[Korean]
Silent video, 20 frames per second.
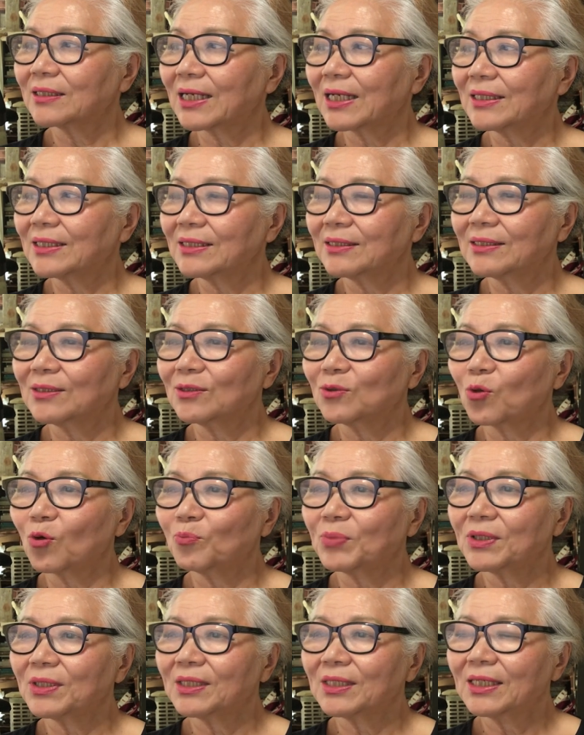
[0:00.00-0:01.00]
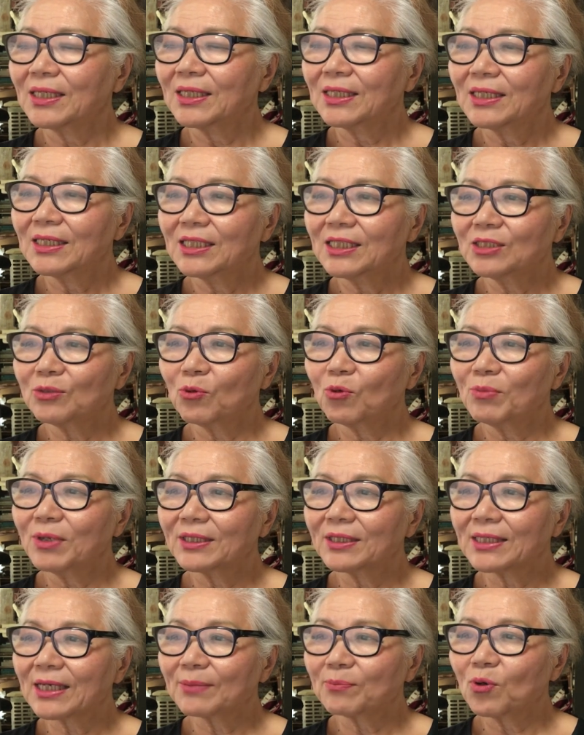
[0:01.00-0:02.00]
가리는 높이
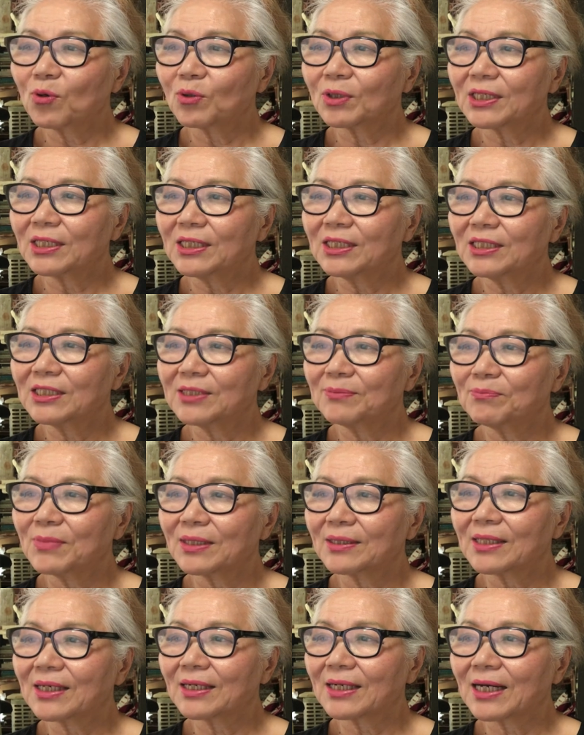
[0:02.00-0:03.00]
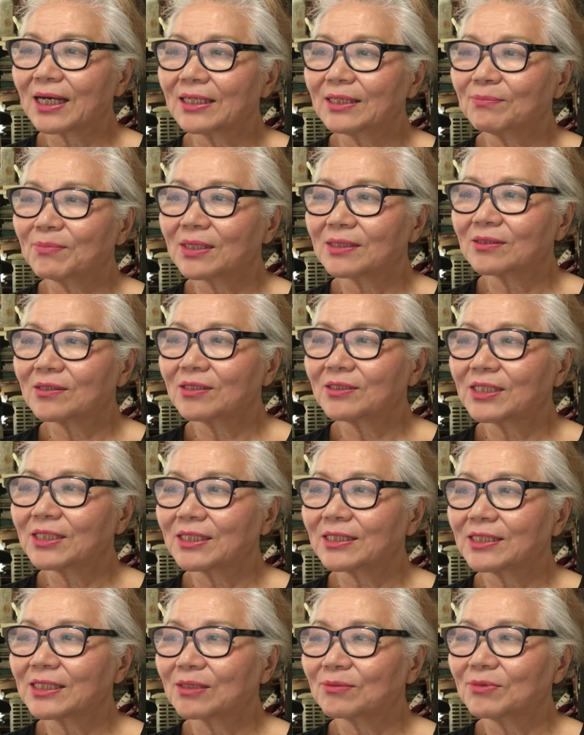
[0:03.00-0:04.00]
2.5m 폭 20m 가림막을
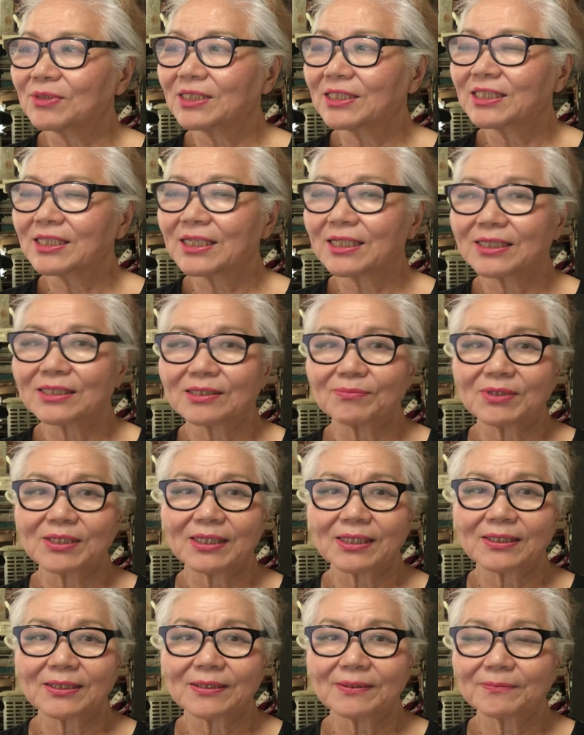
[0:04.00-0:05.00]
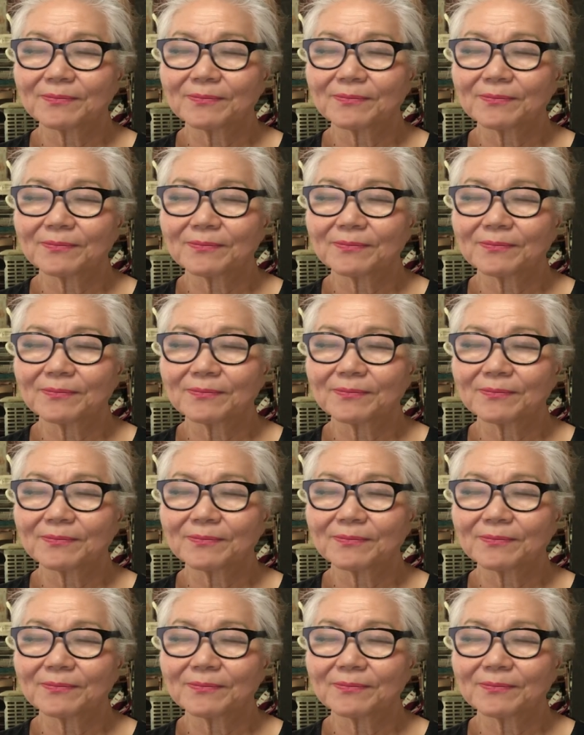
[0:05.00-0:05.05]
설치하는 작업을 시작했습니다.